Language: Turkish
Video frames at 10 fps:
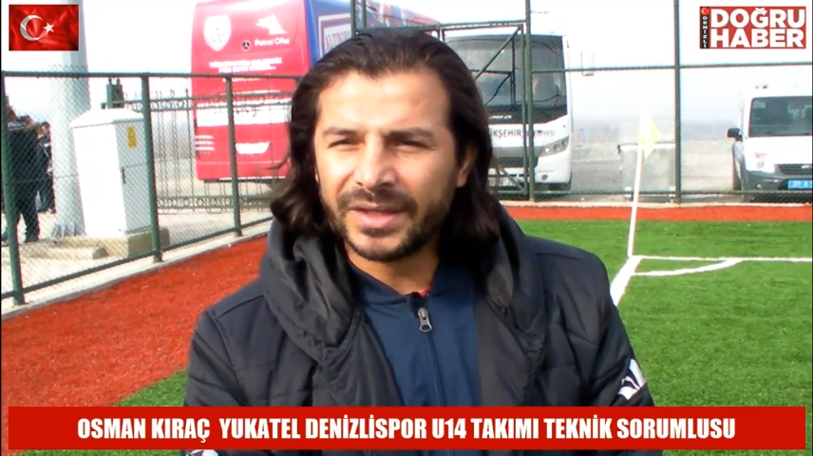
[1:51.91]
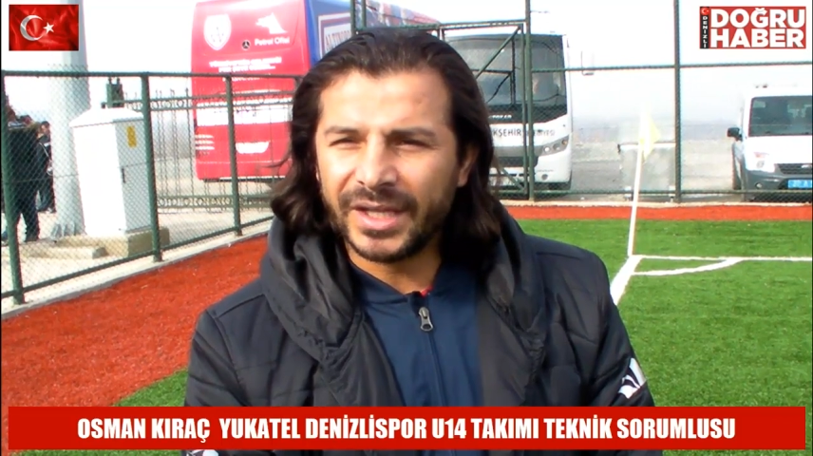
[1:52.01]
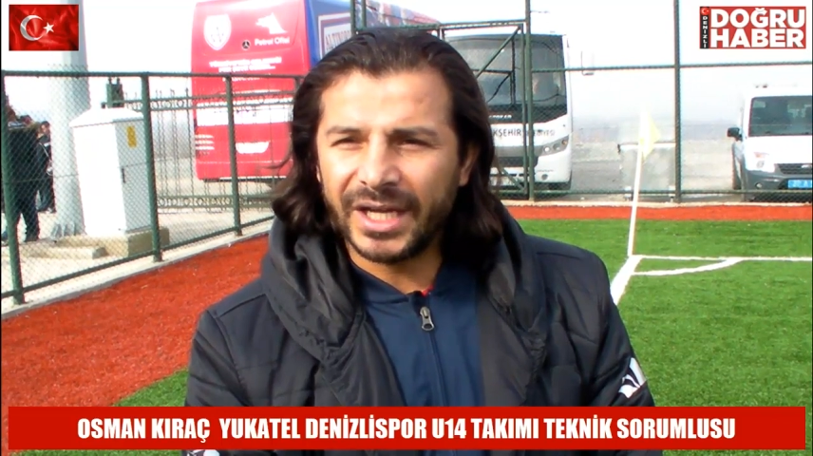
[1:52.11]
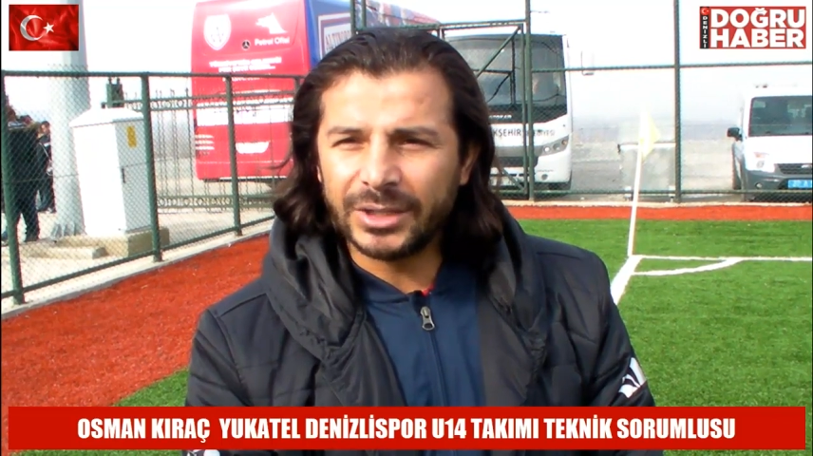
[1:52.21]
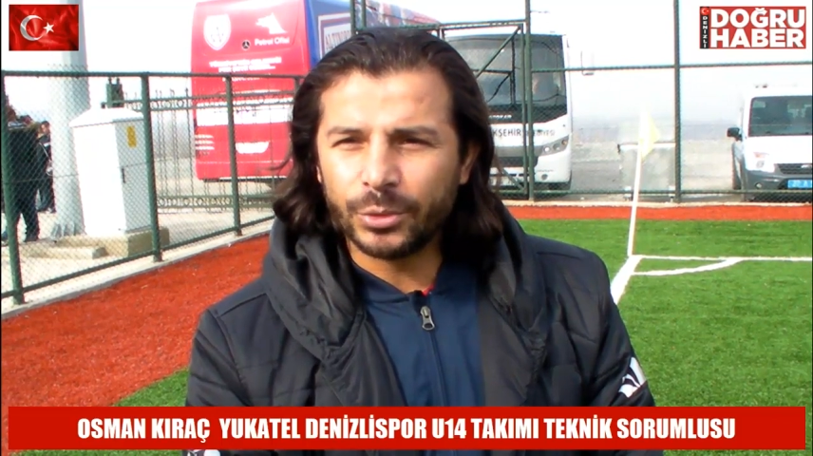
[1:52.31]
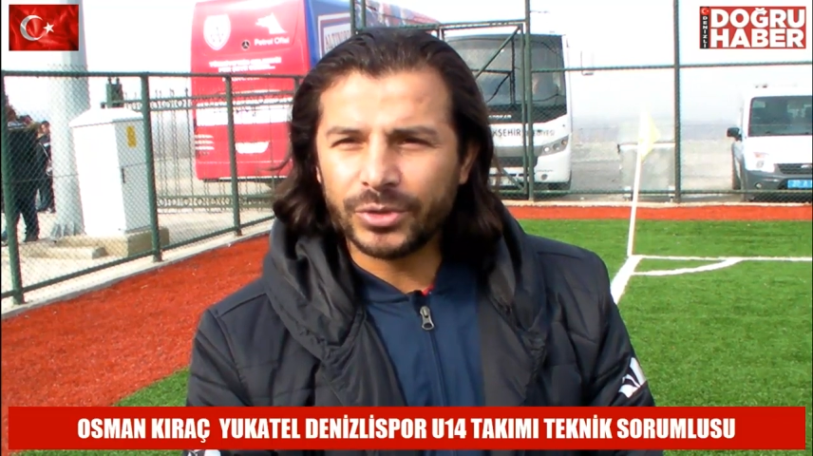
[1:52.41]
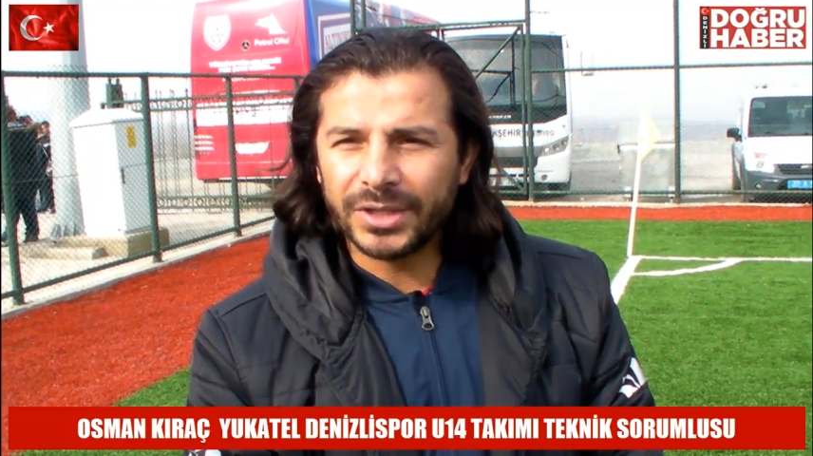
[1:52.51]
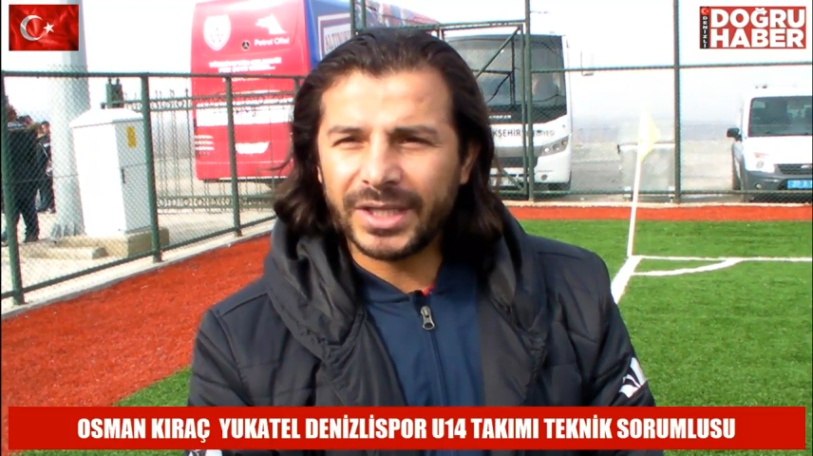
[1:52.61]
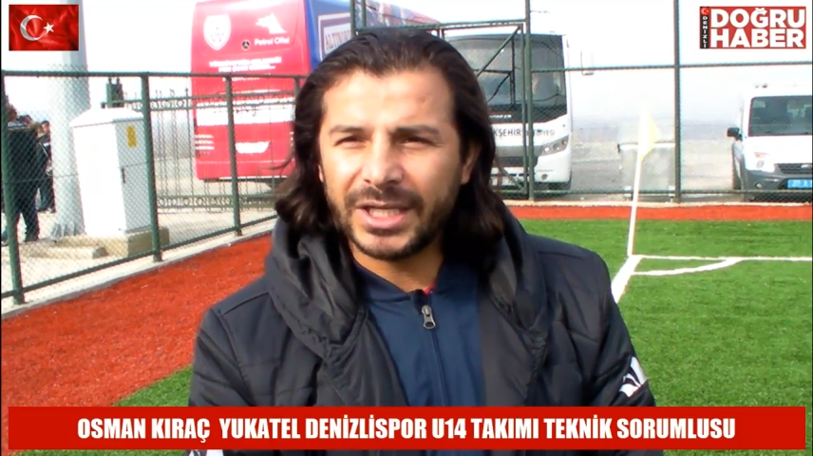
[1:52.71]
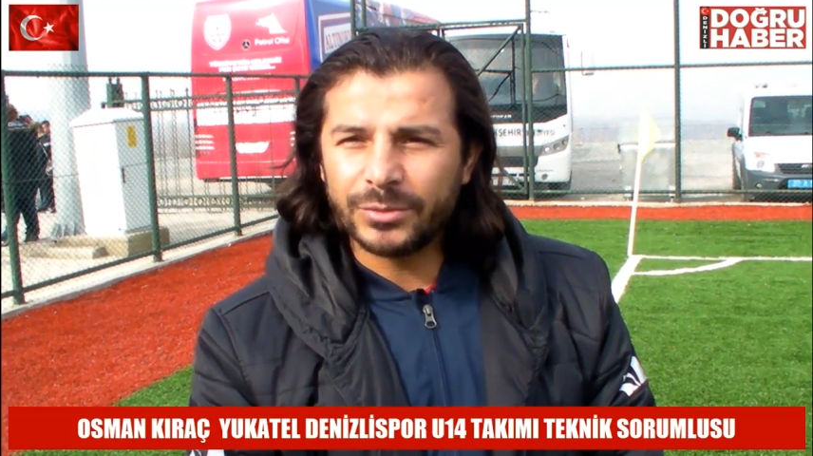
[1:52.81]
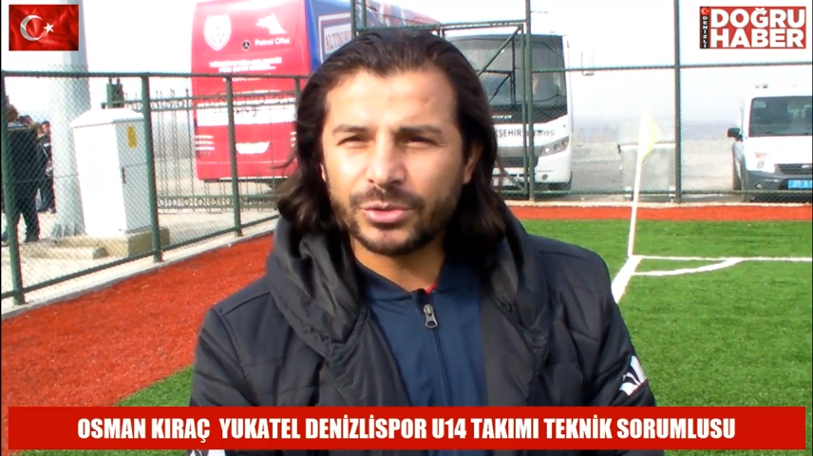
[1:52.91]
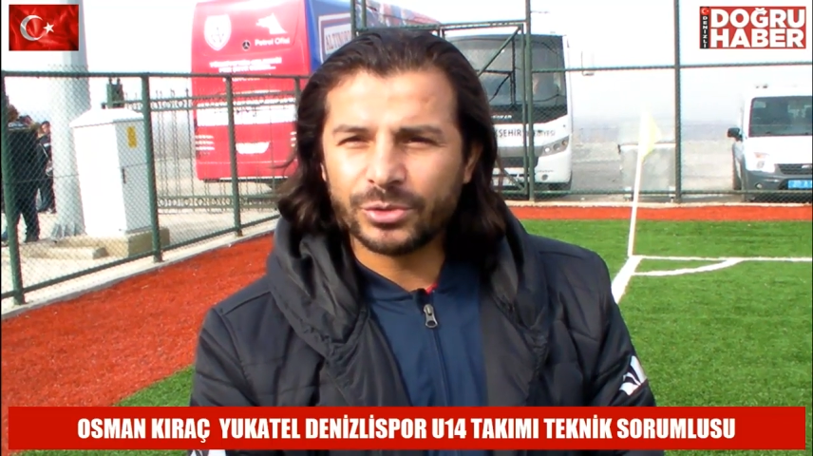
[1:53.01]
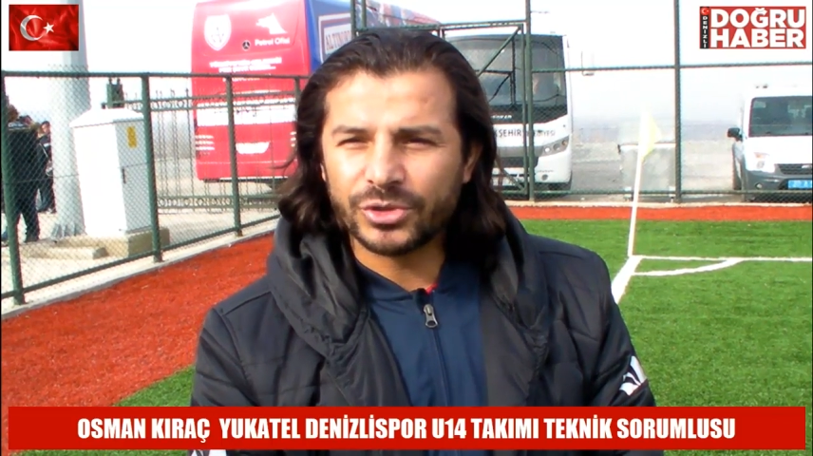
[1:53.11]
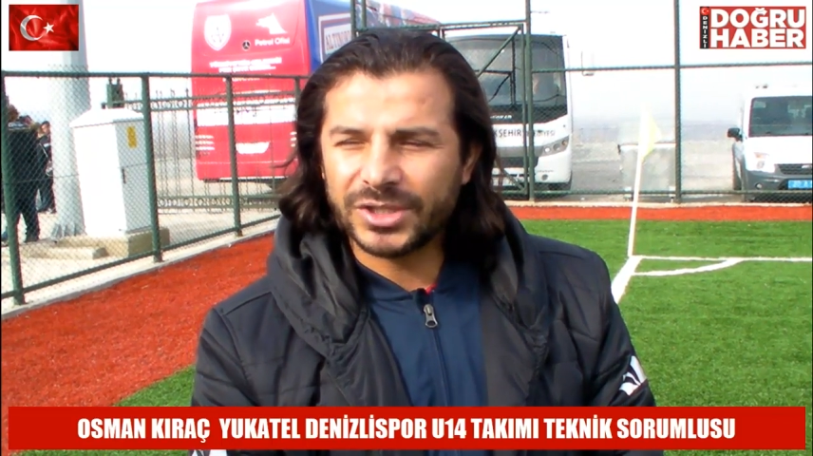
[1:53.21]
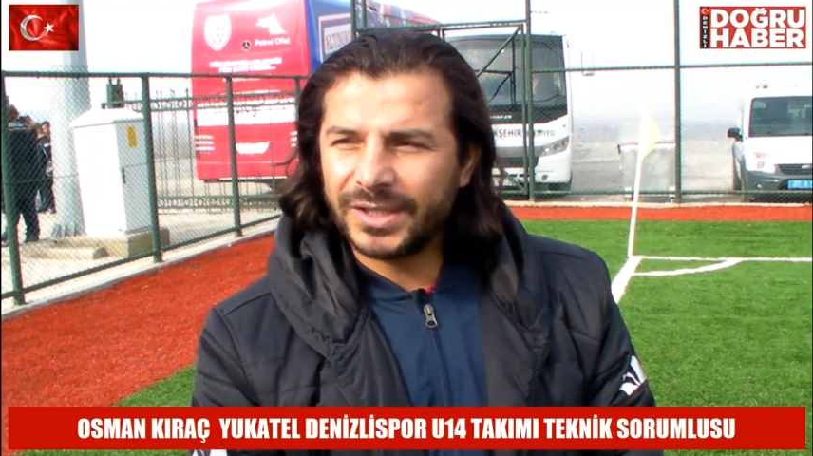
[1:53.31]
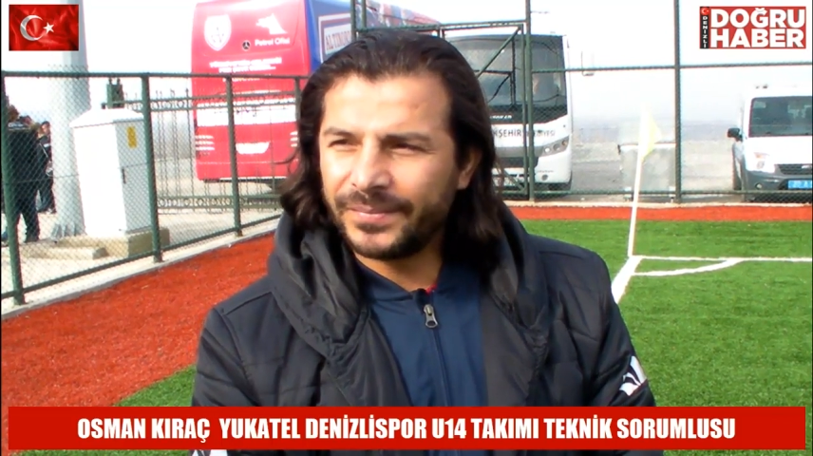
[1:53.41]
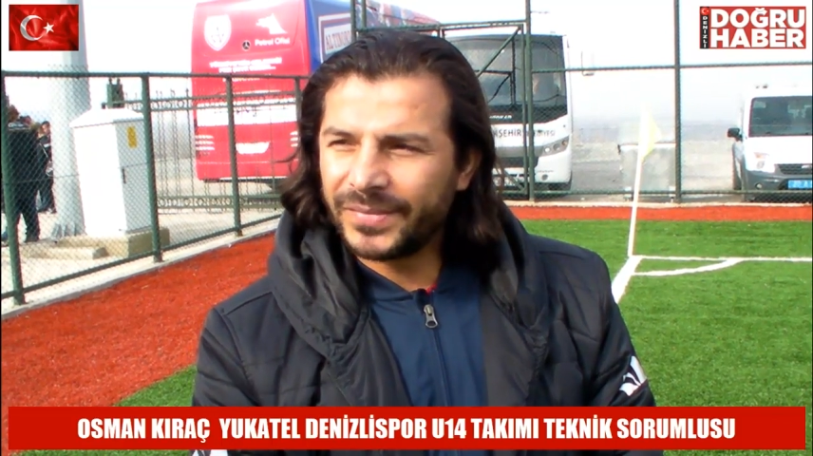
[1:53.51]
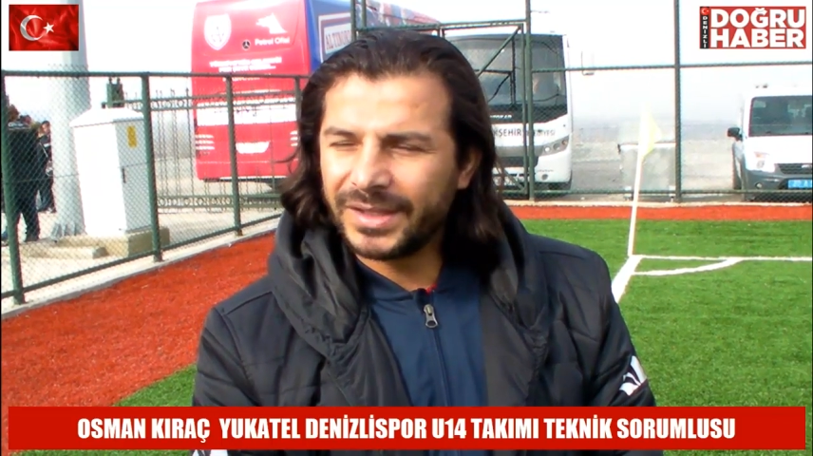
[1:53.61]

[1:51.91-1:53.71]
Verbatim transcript: daha iyi bir oyuna, daha iyi bir sonuçla